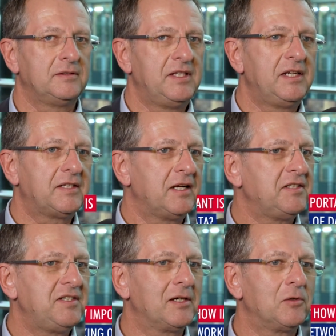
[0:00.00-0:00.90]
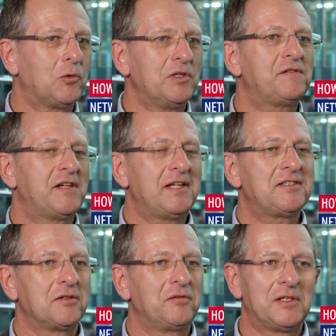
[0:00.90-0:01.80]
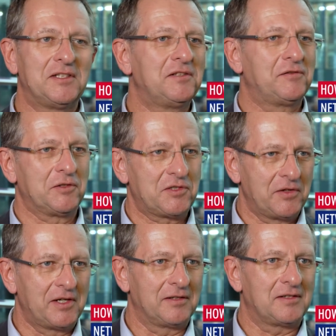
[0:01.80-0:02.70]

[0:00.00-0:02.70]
Digitalisierung ohne Vernetzung wird nicht funktionieren.